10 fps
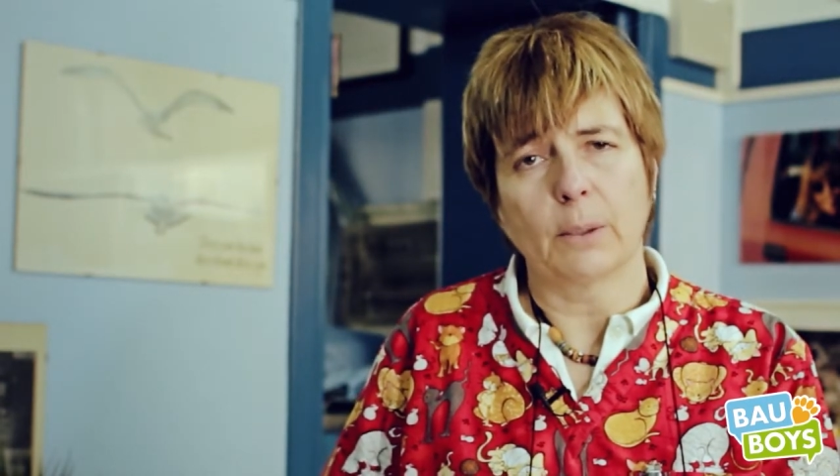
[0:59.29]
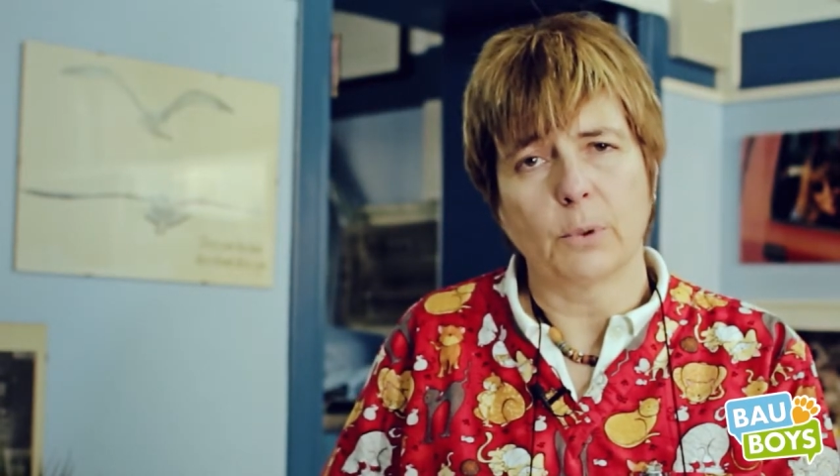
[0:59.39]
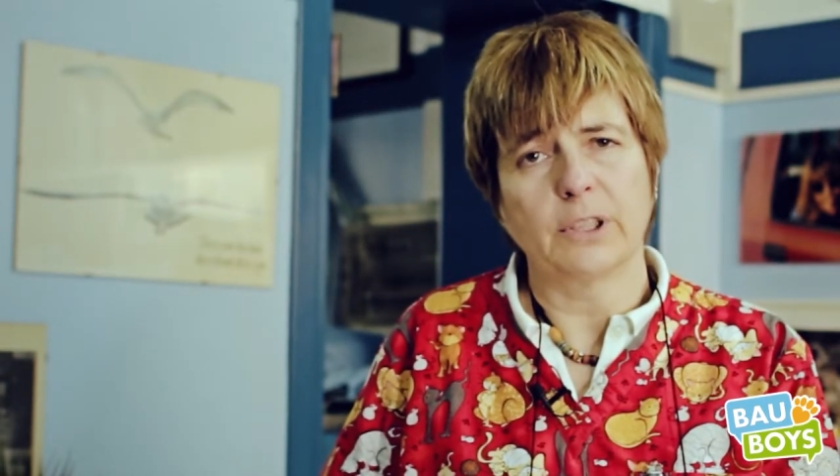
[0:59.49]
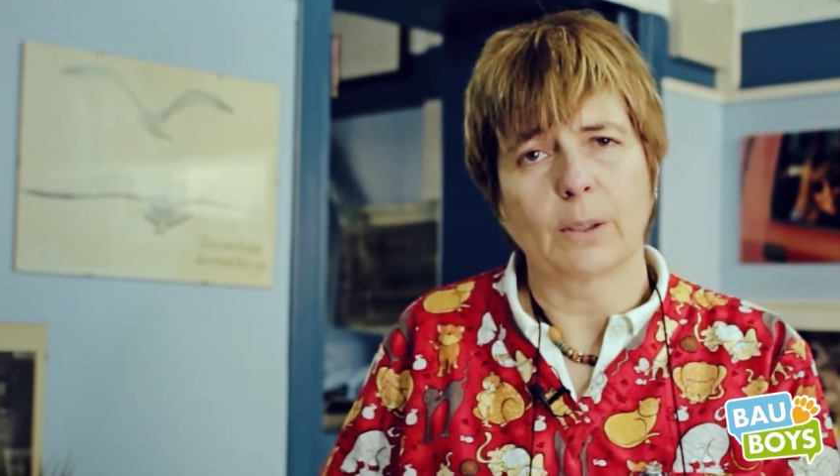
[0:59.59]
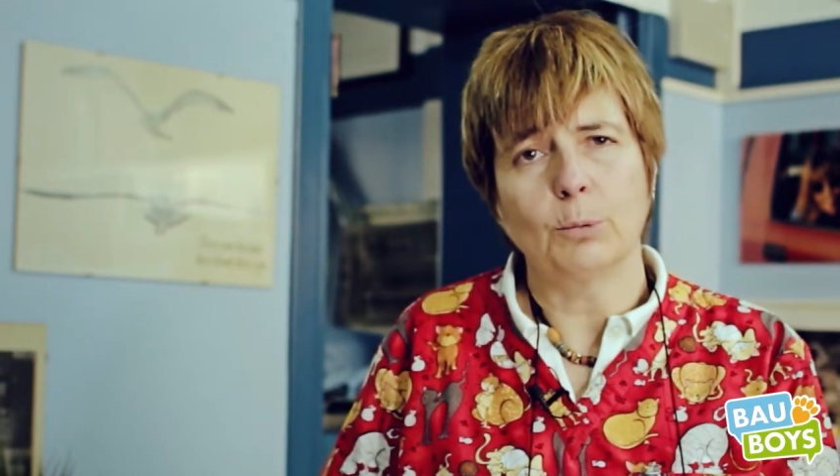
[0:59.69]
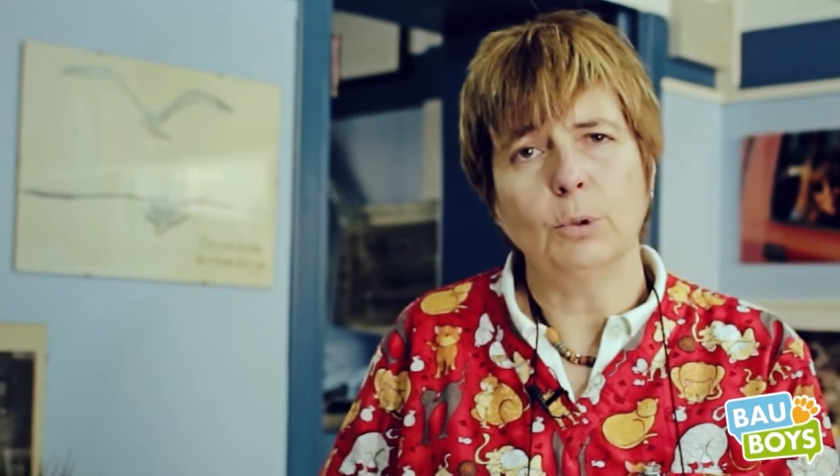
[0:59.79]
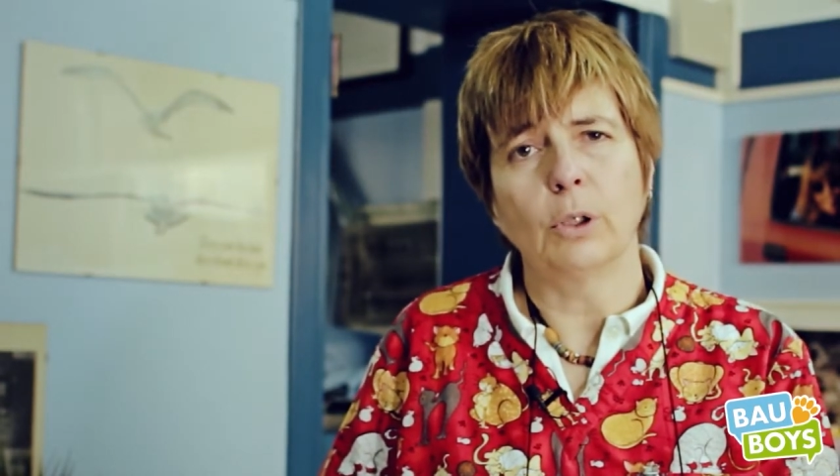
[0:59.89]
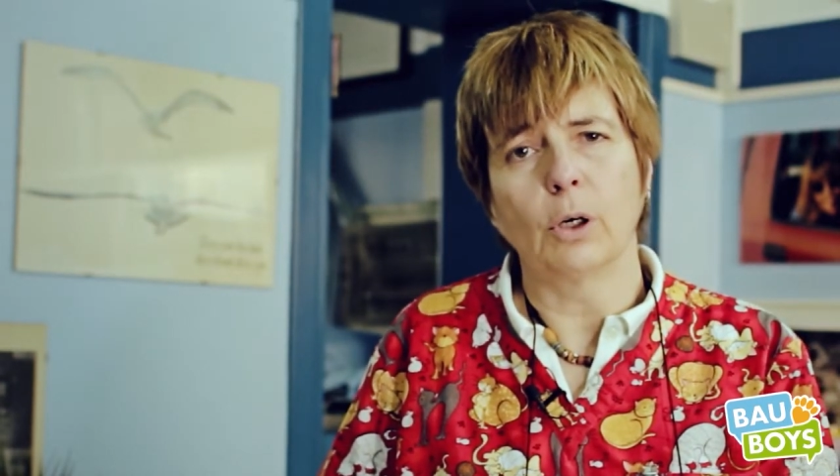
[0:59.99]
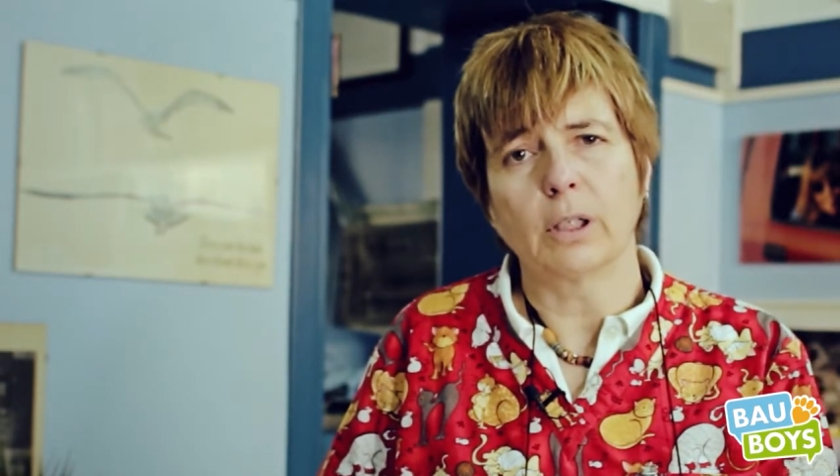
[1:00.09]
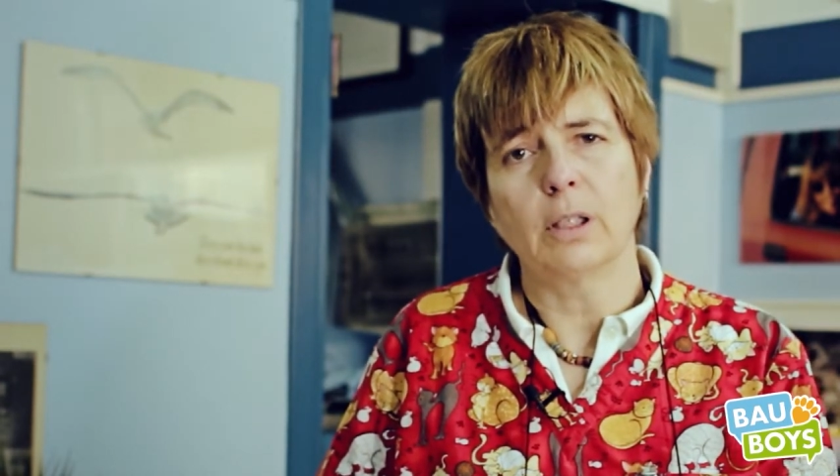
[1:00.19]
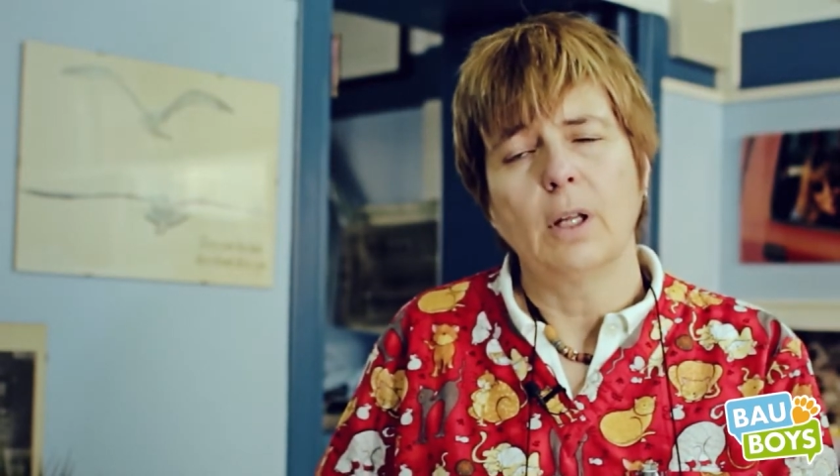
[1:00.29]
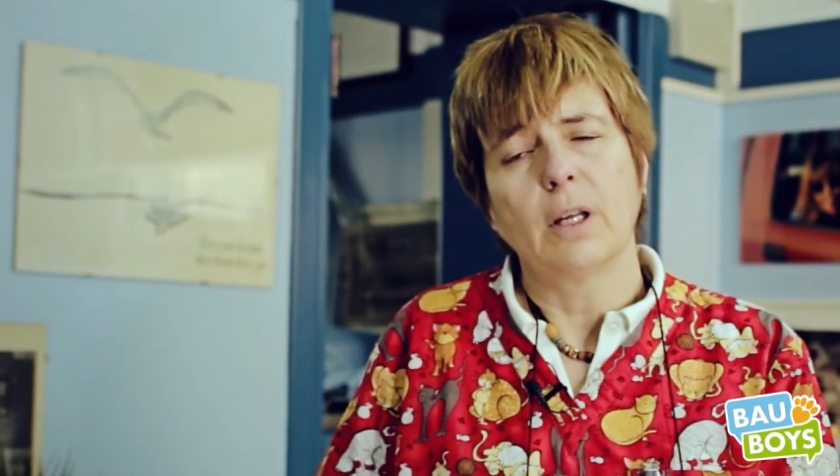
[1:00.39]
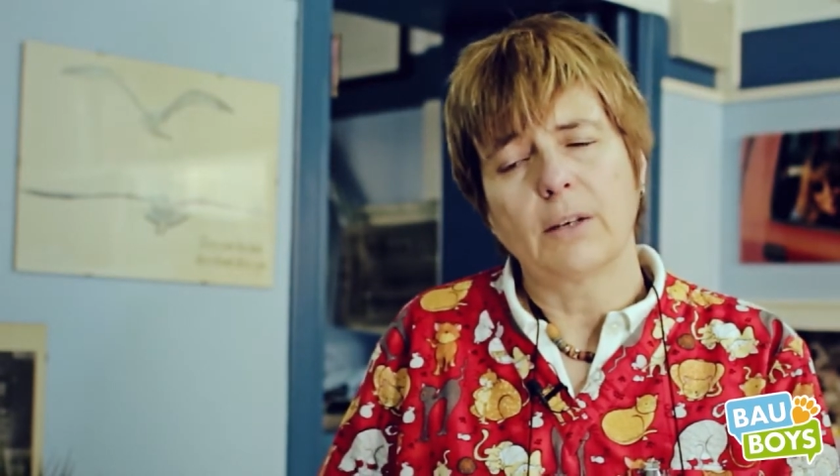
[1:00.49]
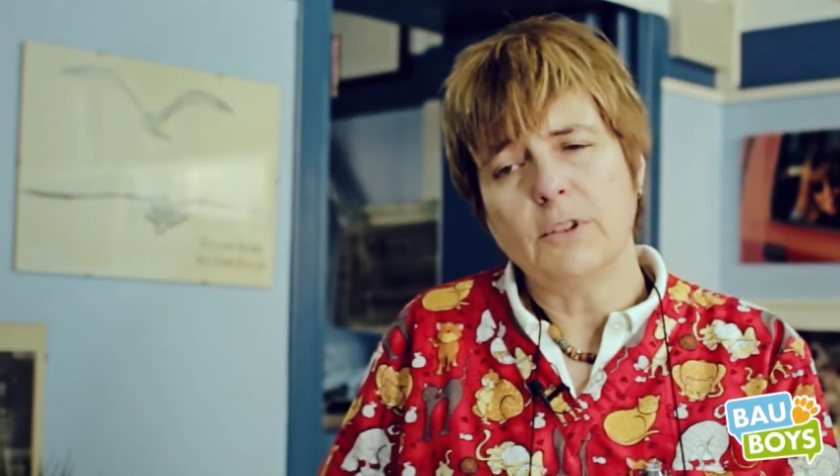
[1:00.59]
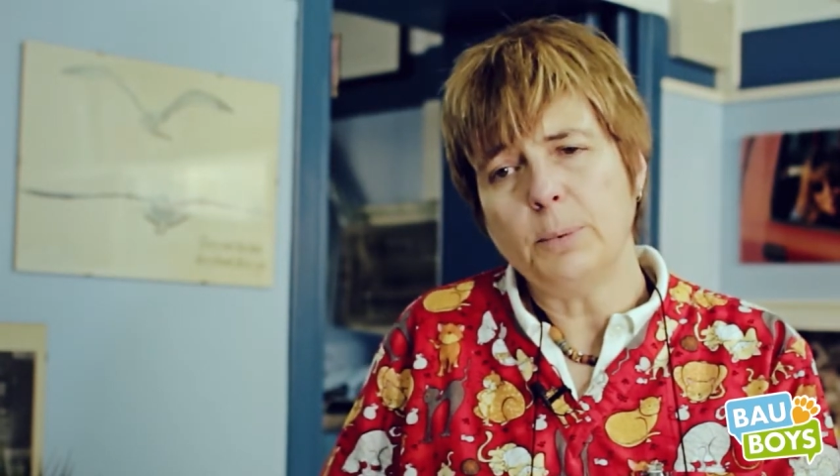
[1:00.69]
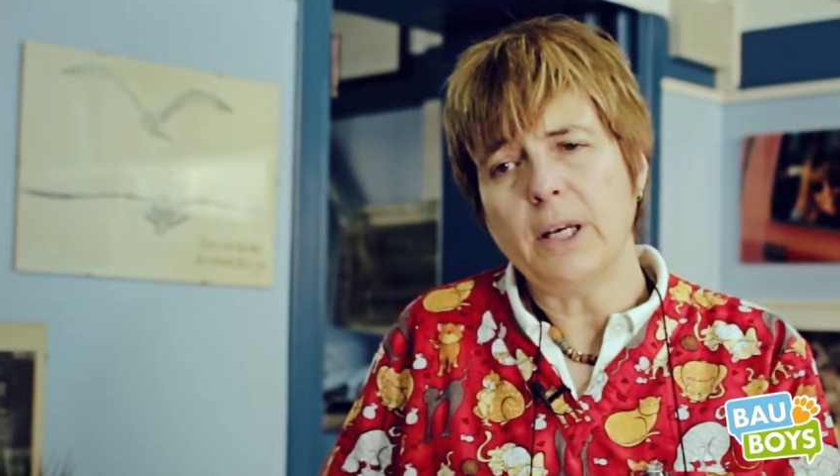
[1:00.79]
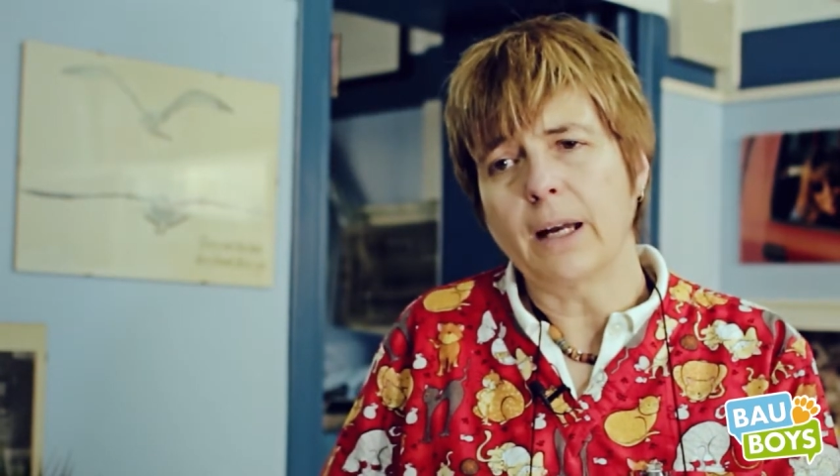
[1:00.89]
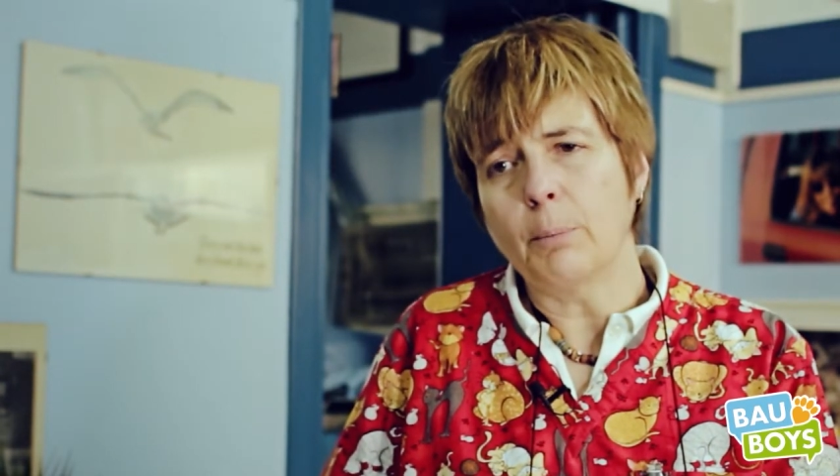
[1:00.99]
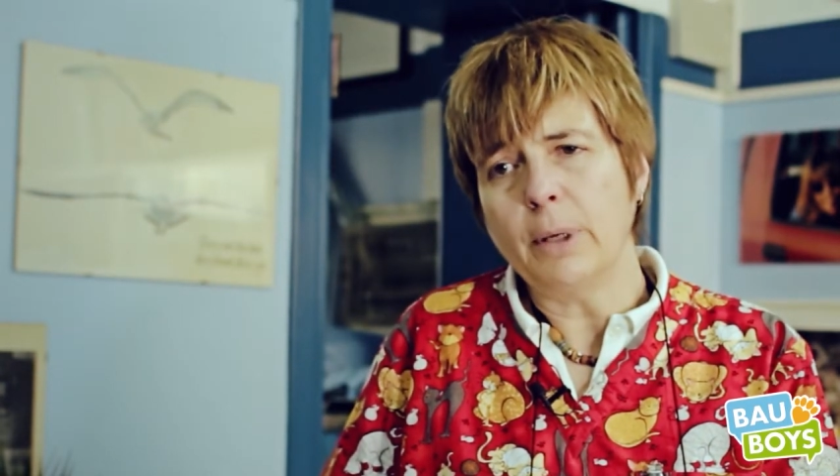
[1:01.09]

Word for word: di acquistare un bulldog che vi spiega